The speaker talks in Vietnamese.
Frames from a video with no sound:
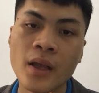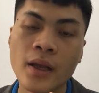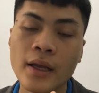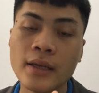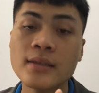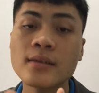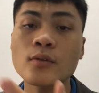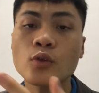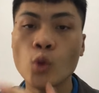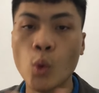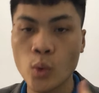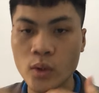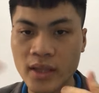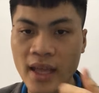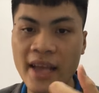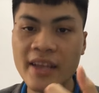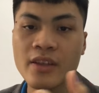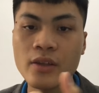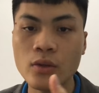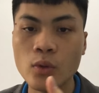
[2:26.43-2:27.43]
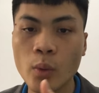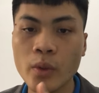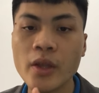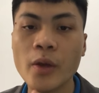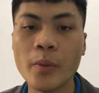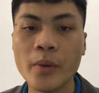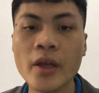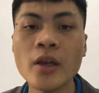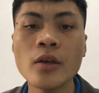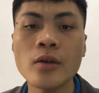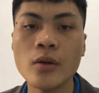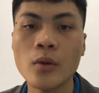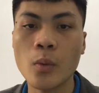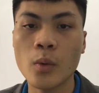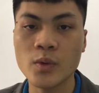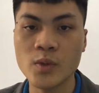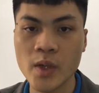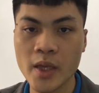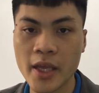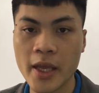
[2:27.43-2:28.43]
cái sự tồn tại tối thiểu nhất
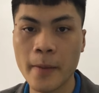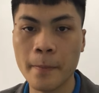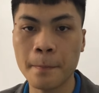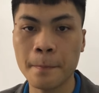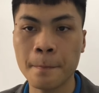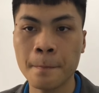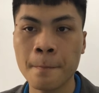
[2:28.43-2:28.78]
của doanh nghiệp